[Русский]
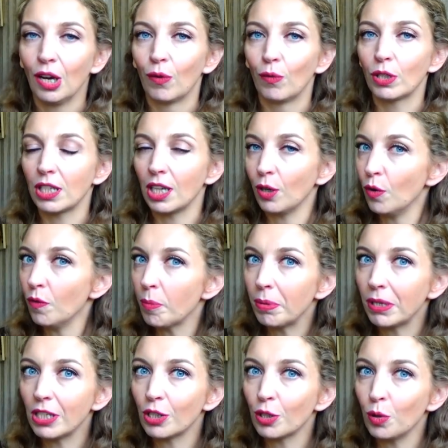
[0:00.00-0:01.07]
Вот с такого
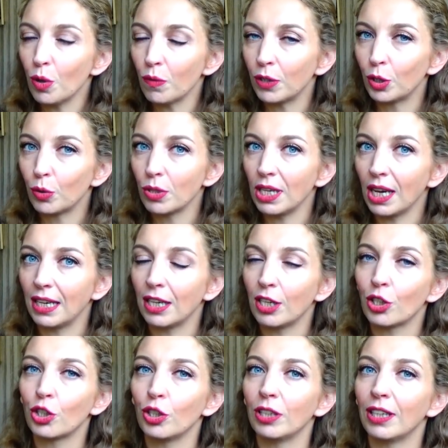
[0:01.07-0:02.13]
предисловия, друзья, я
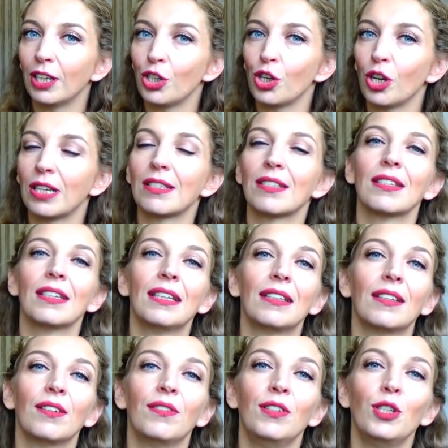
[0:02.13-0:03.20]
решила начать
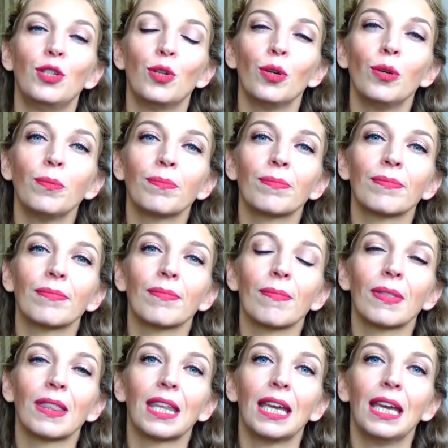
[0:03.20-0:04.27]
это видео
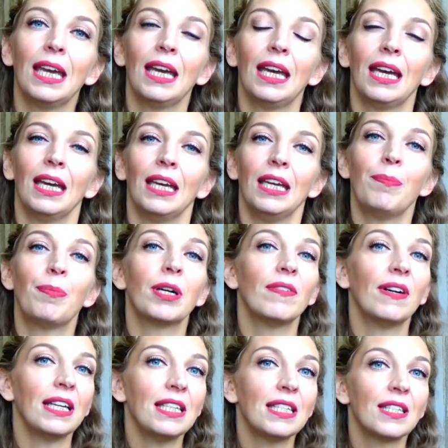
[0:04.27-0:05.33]
и
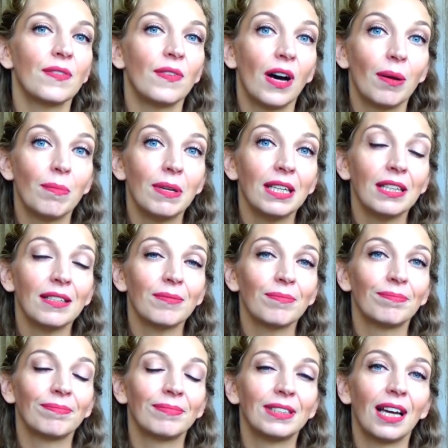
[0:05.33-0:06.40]
поговорить с вами
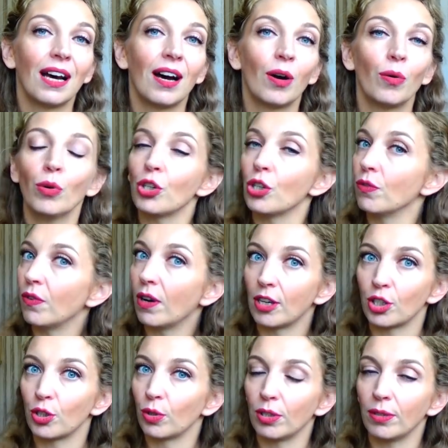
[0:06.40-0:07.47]
на очень
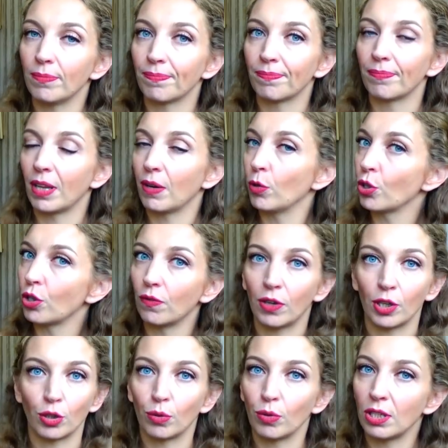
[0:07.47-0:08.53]
важной, на очень
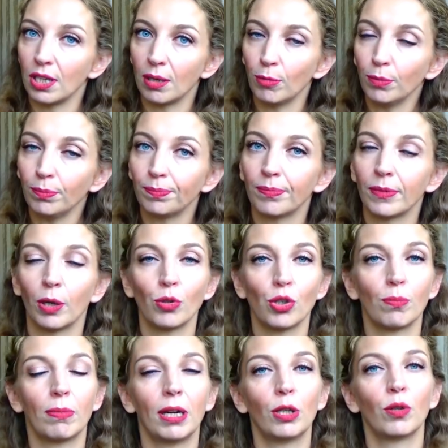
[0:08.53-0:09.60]
важную тему, на
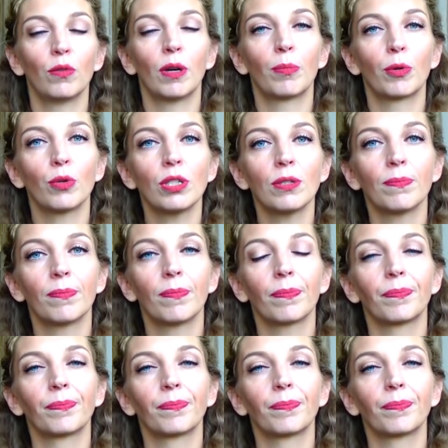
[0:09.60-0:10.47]
очень больной вопрос.